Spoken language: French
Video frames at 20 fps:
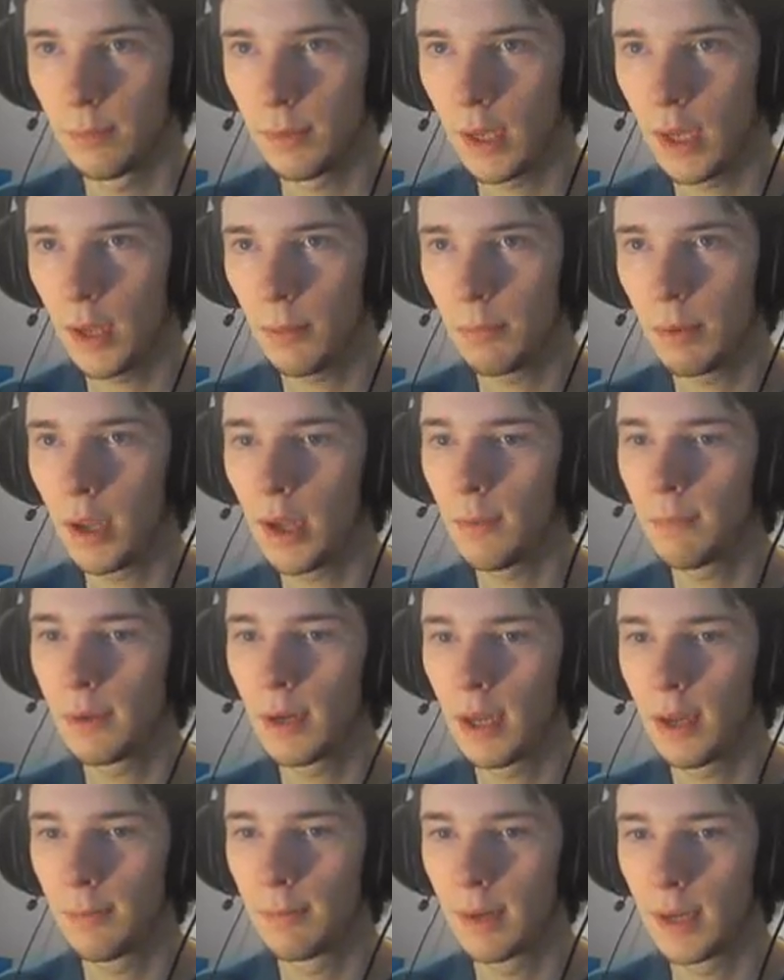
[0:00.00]
Bla bla
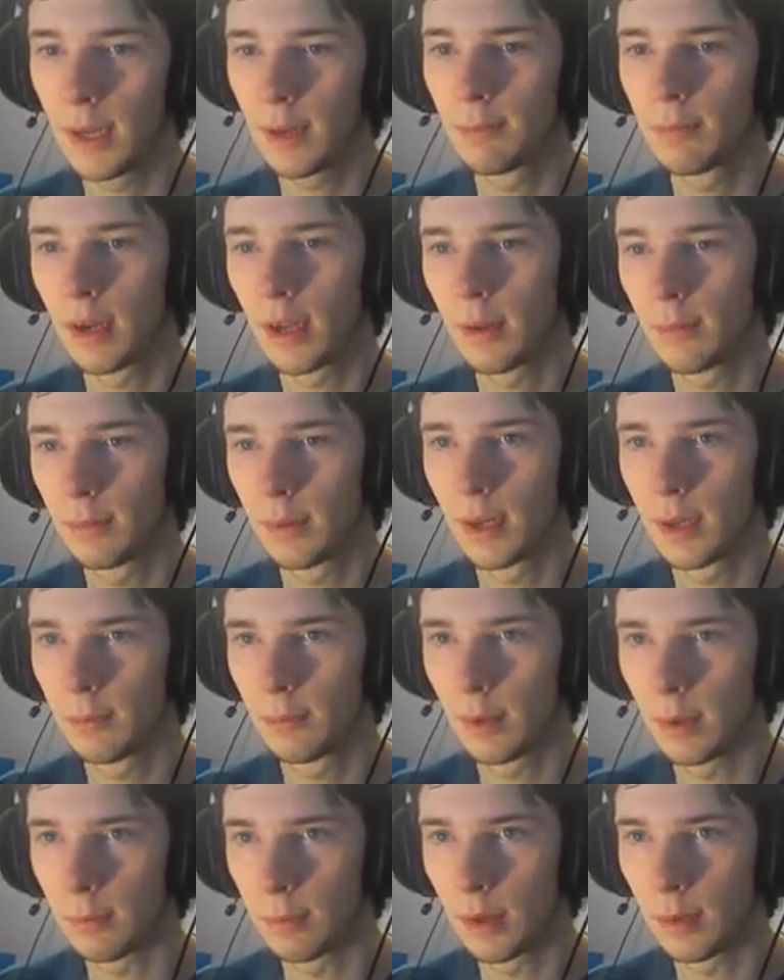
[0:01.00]
bla bla bla bla
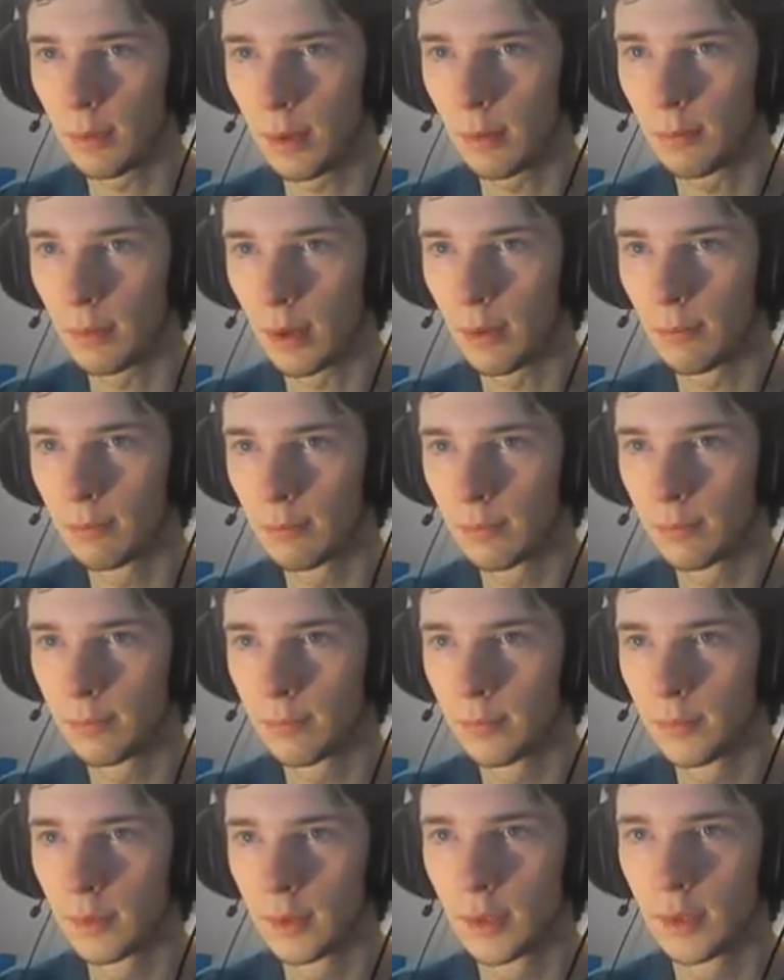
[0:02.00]
bla bla bla
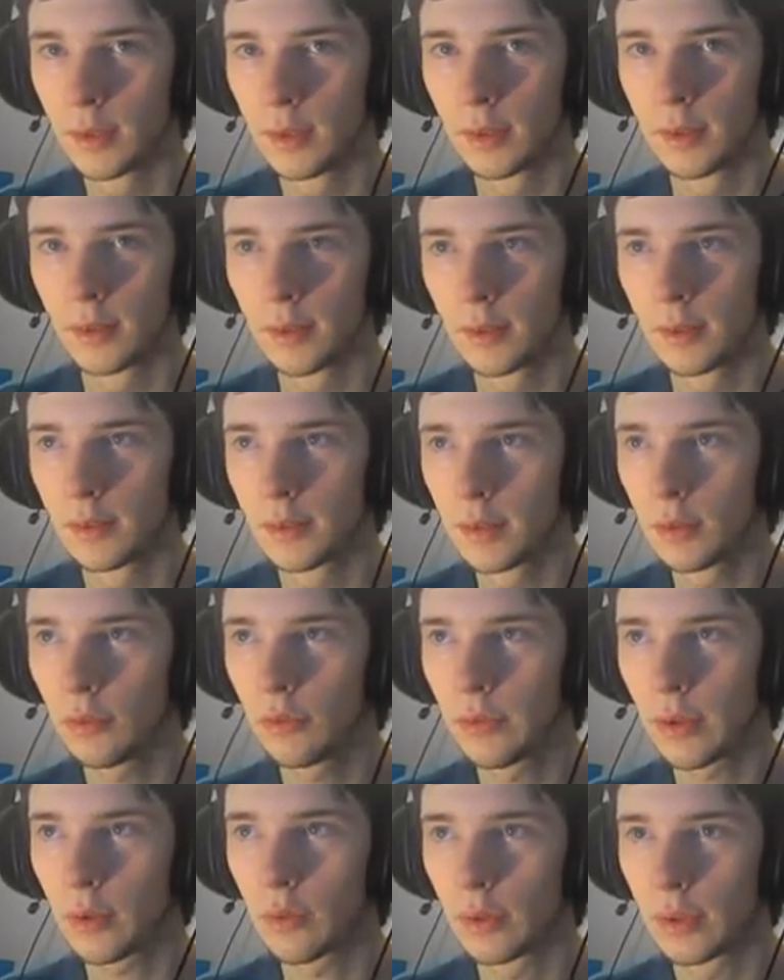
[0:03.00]
C'est
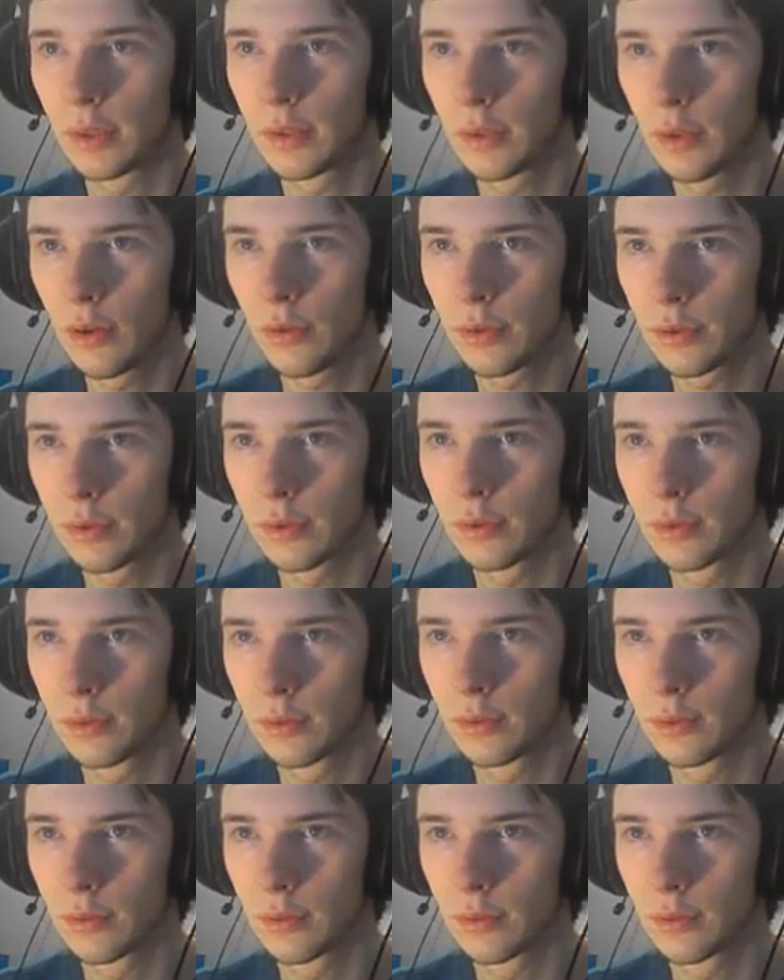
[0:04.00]
long ta connaissance.